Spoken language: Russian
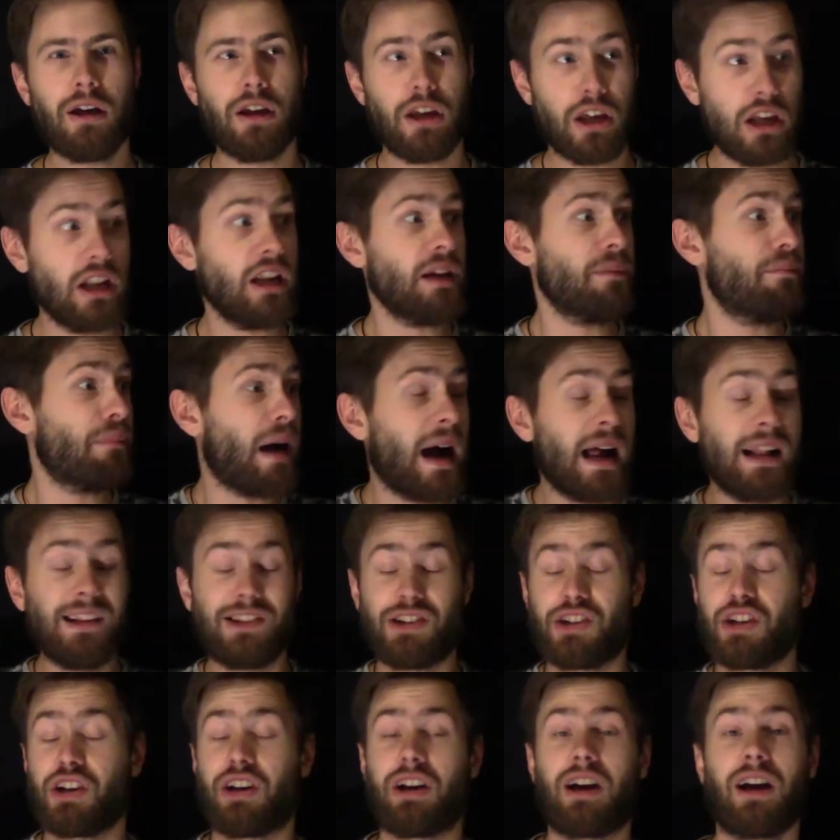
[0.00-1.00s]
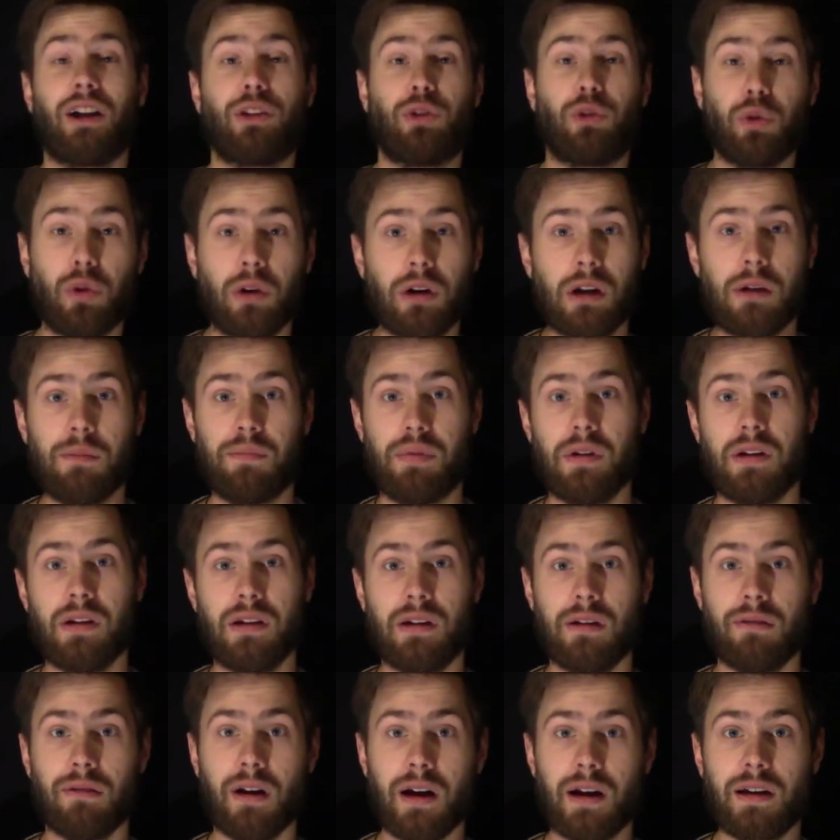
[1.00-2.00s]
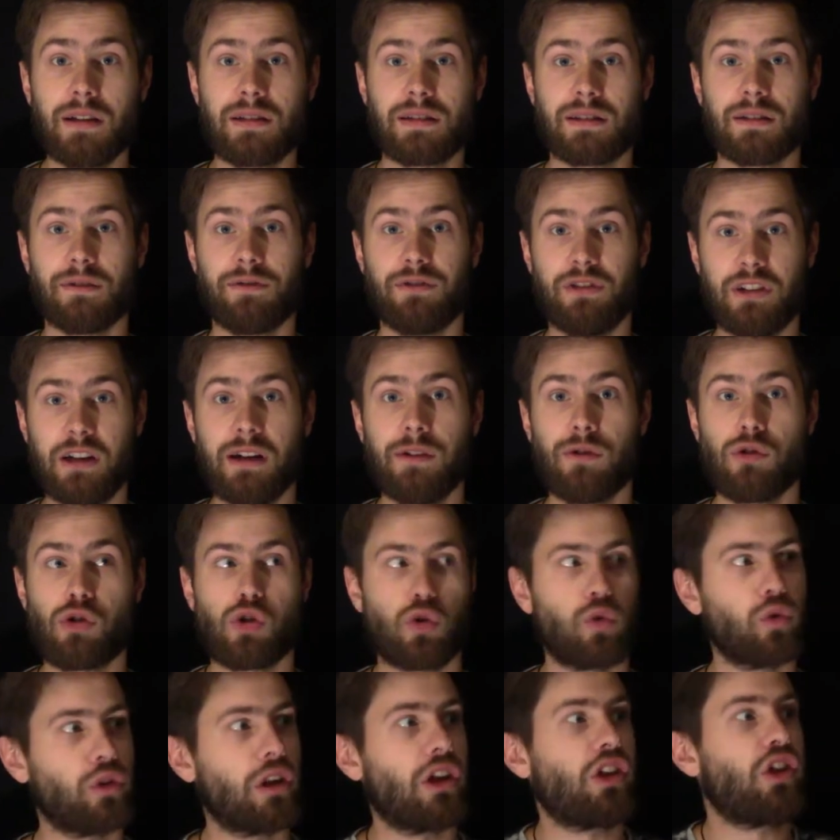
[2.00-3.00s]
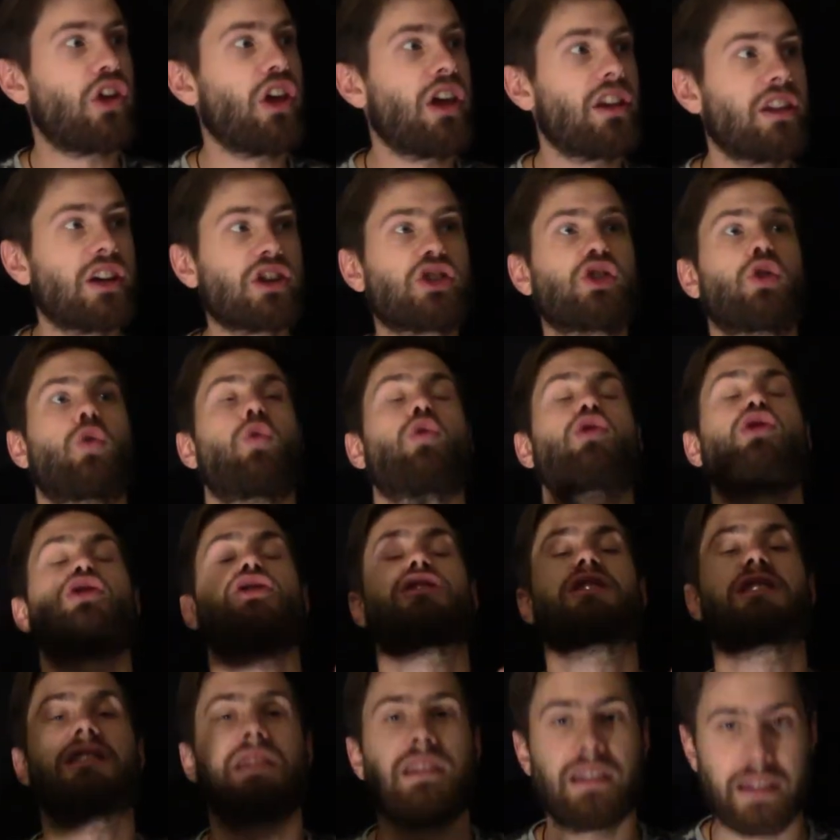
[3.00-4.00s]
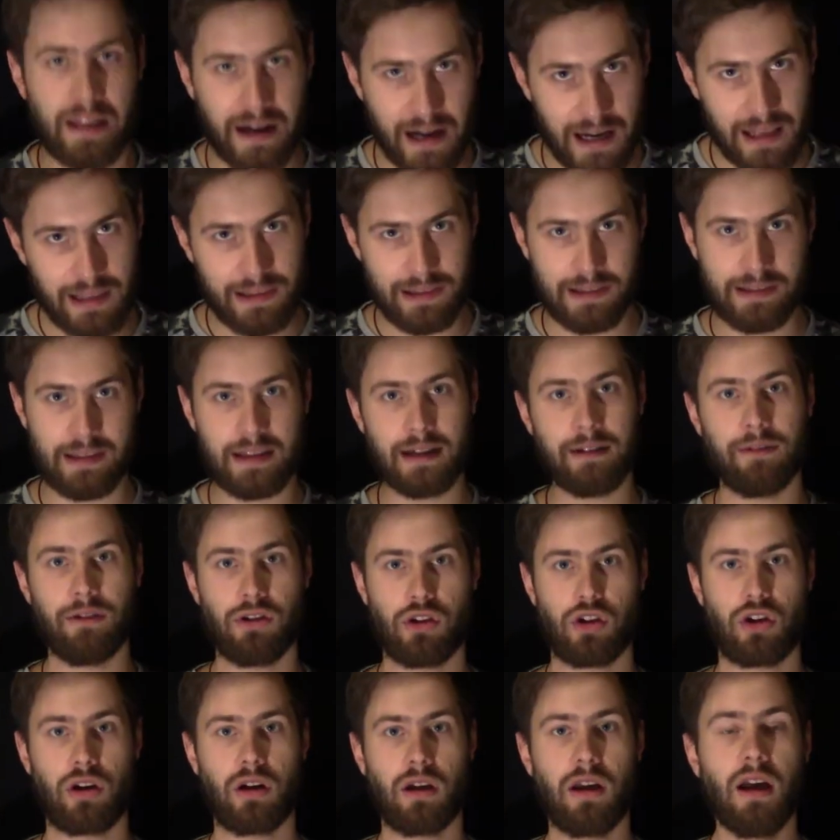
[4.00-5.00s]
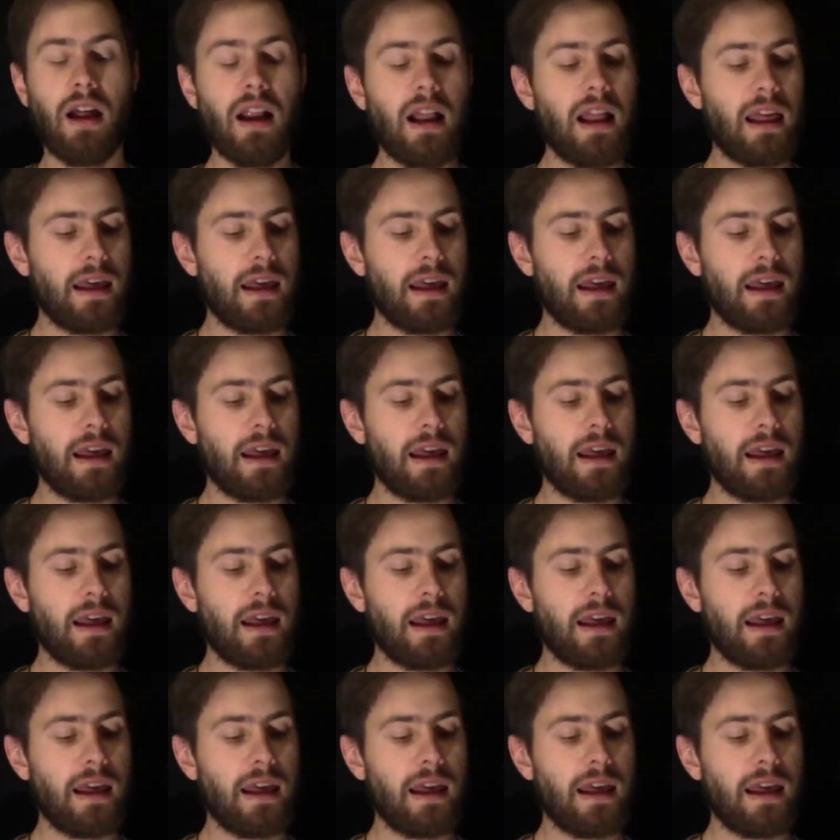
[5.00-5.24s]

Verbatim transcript: Или мальчик, который переодевается в девочку, точнее даже хочет стать девочкой.